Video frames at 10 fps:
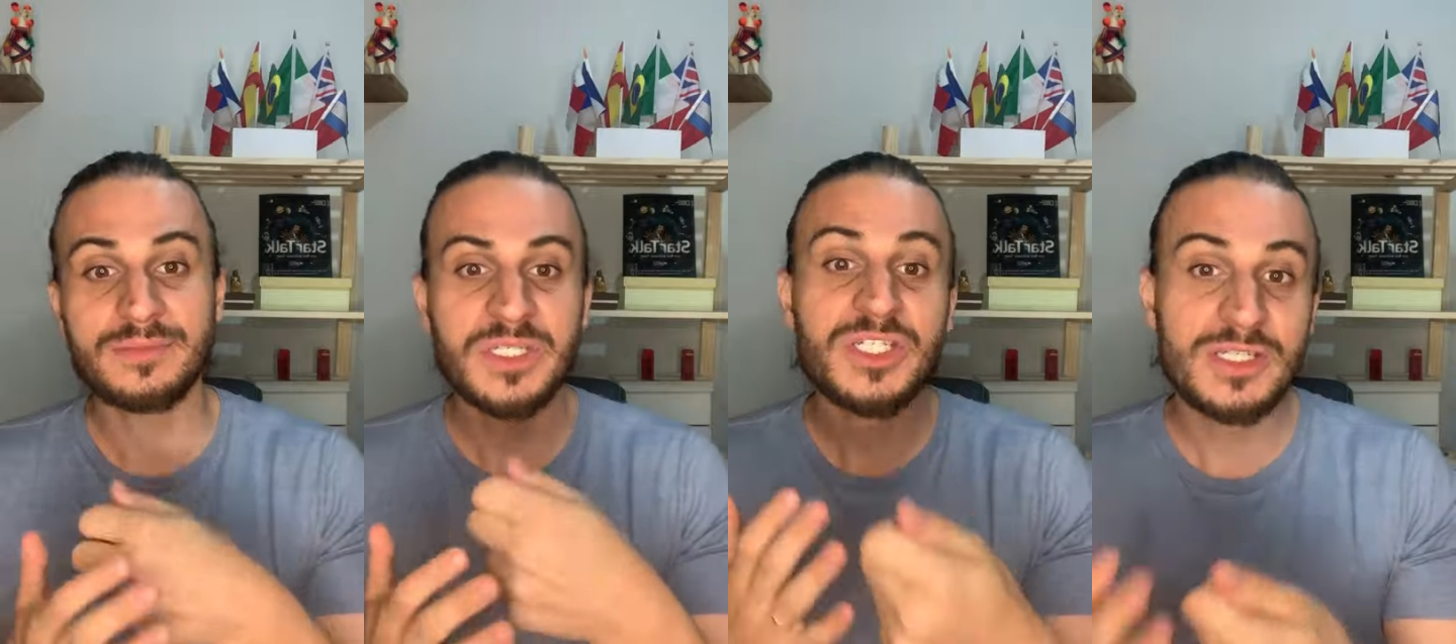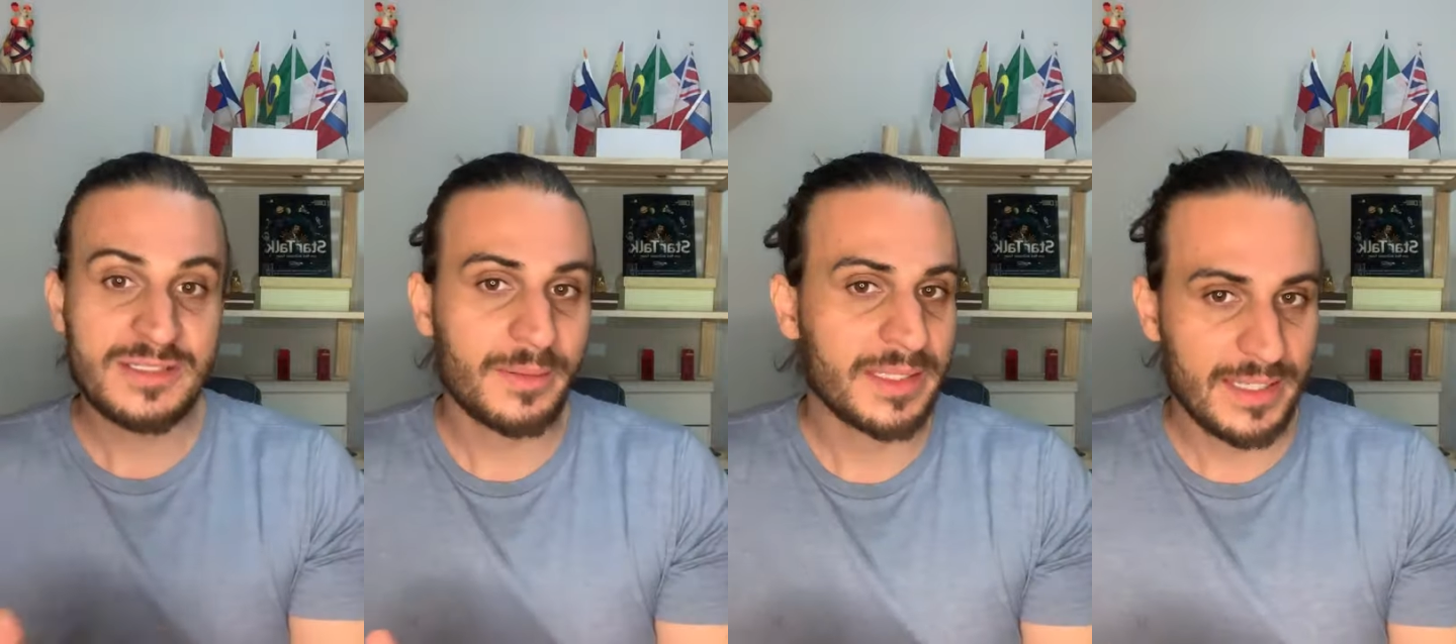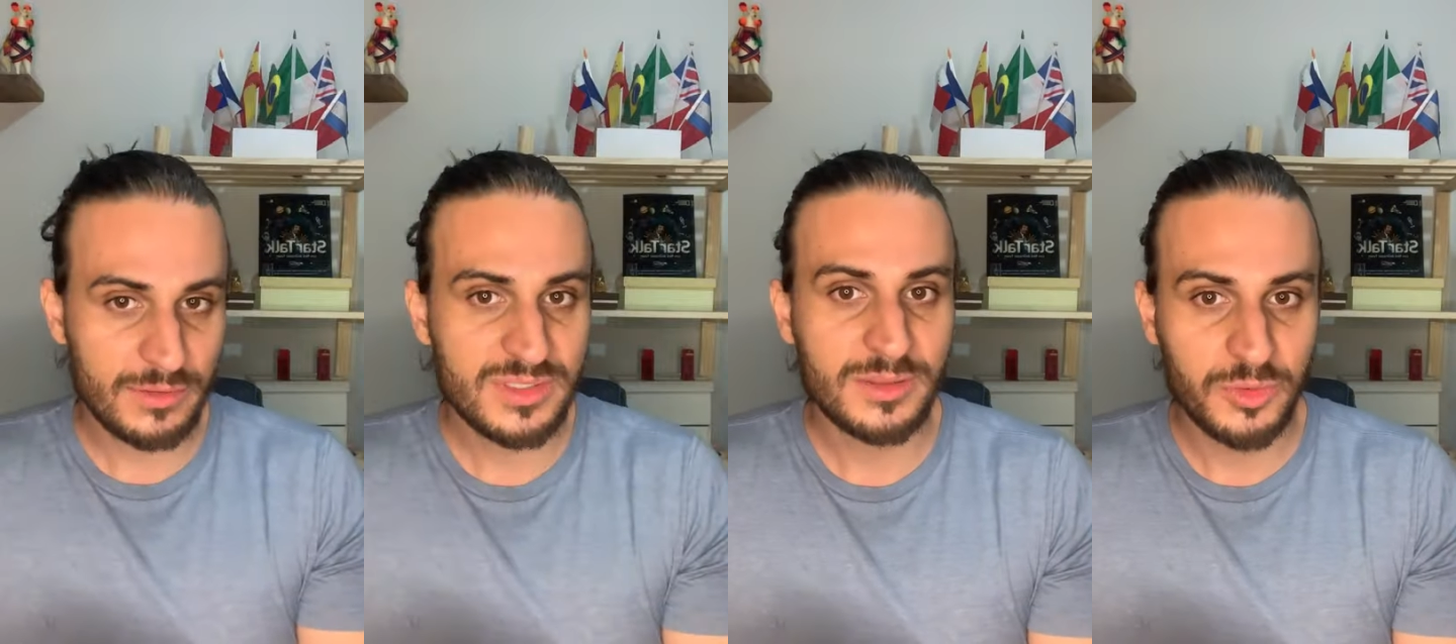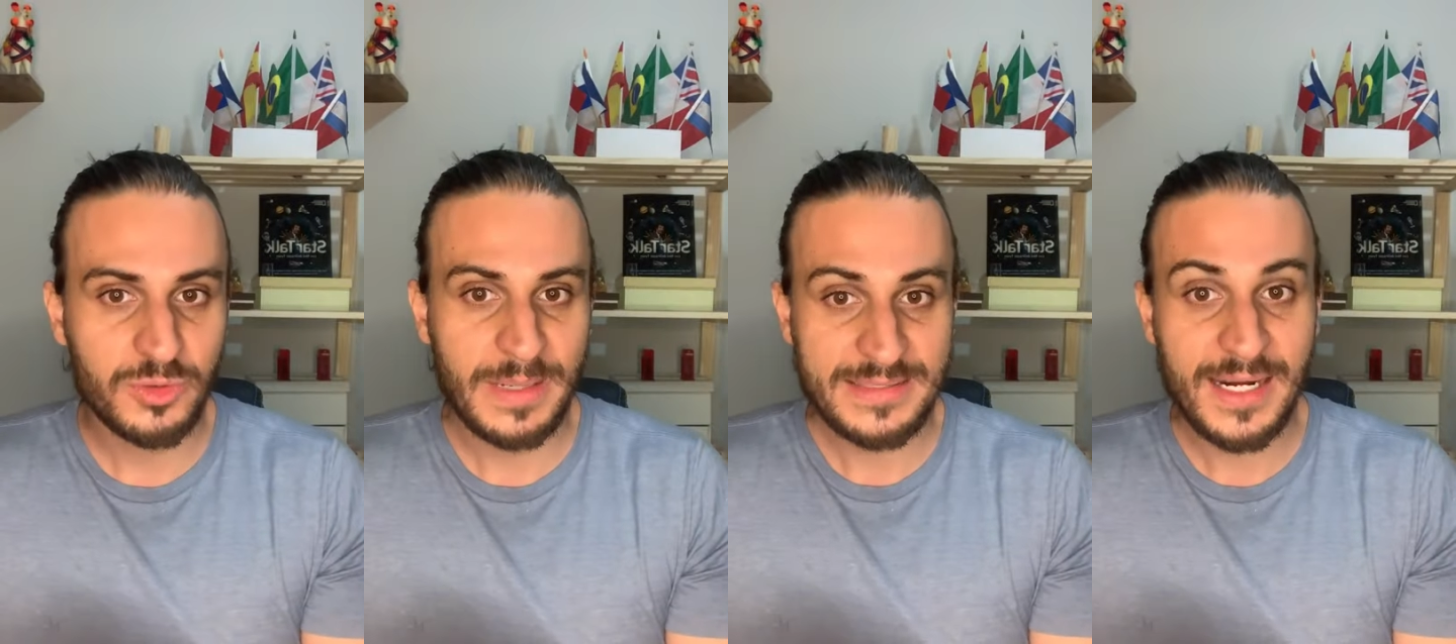as medidas também terão que ser
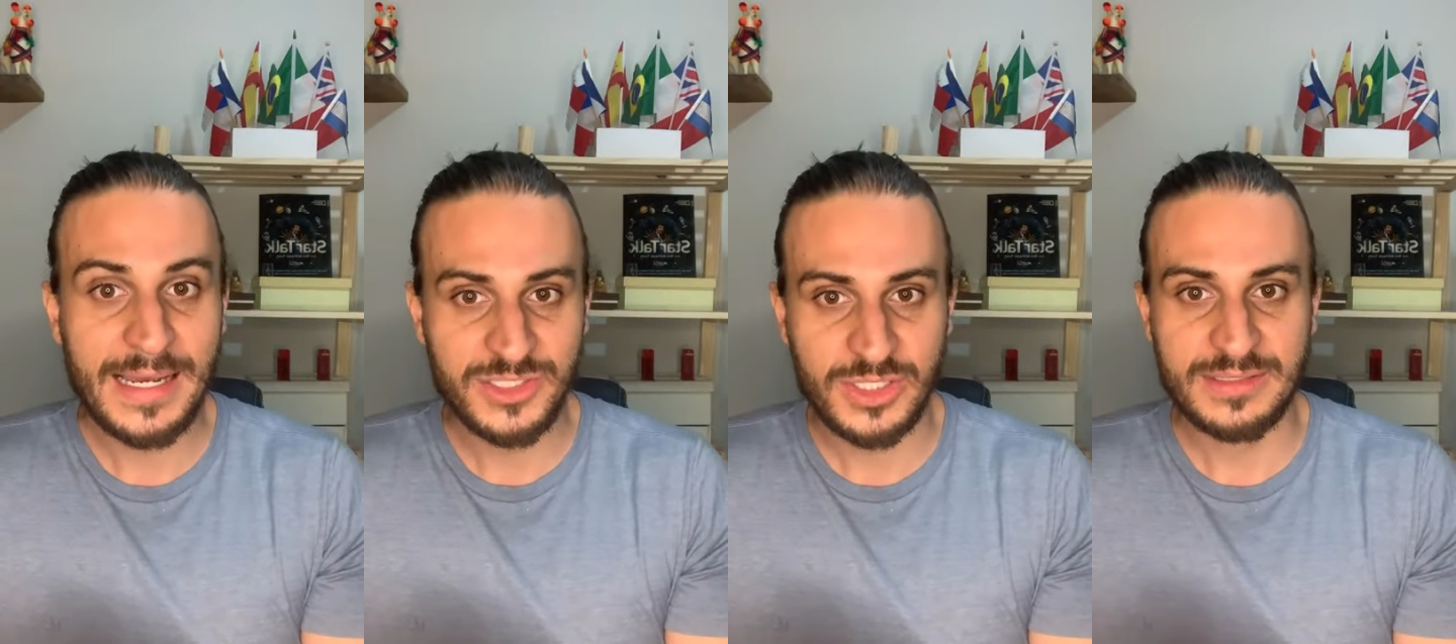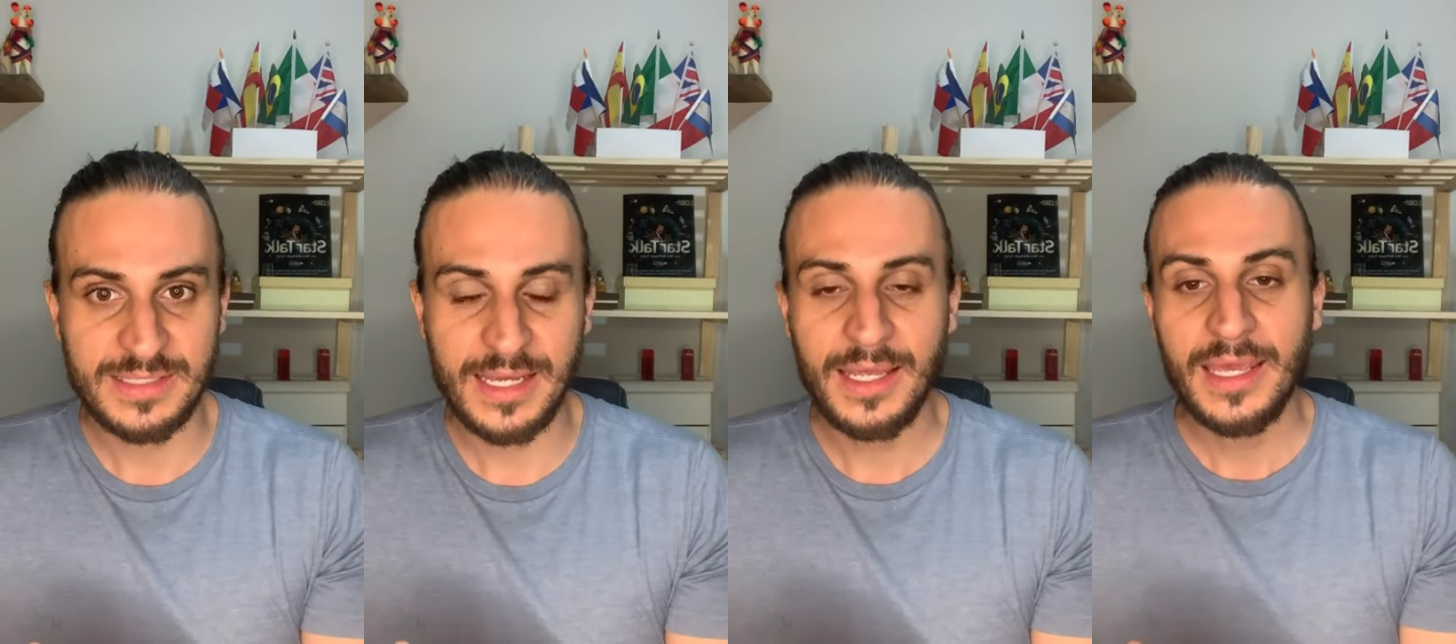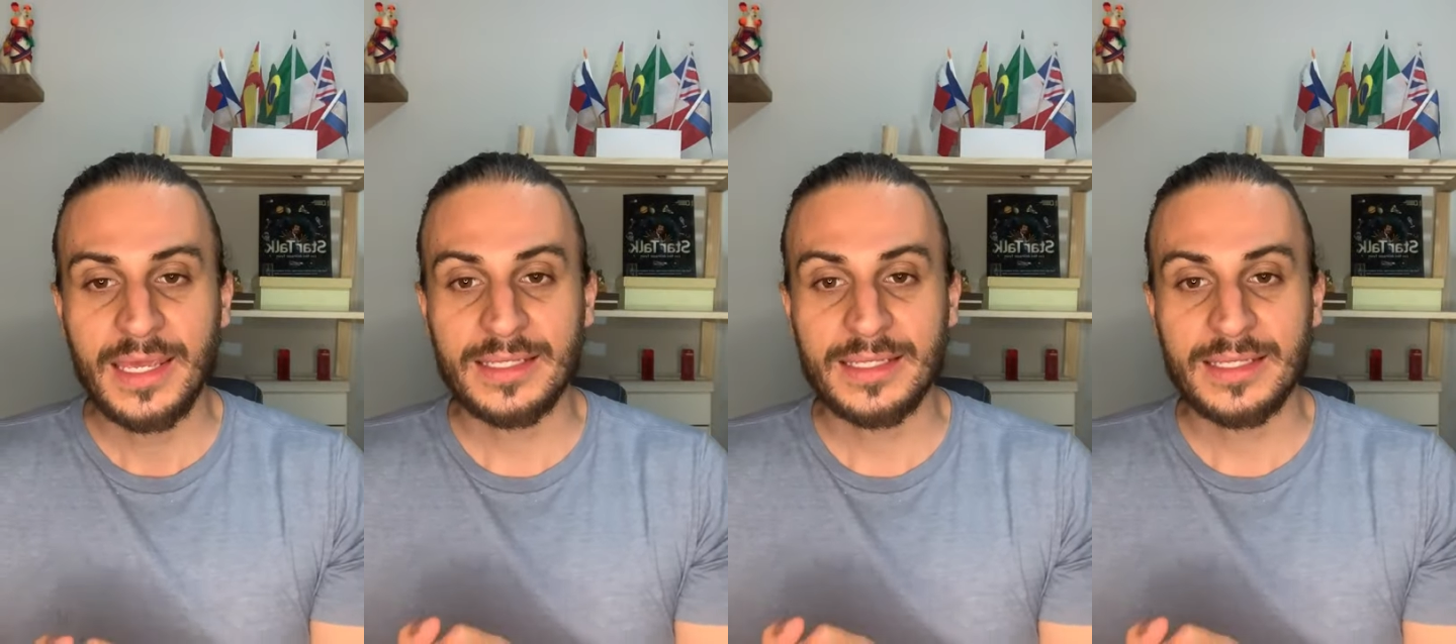muito mais drásticas, tá?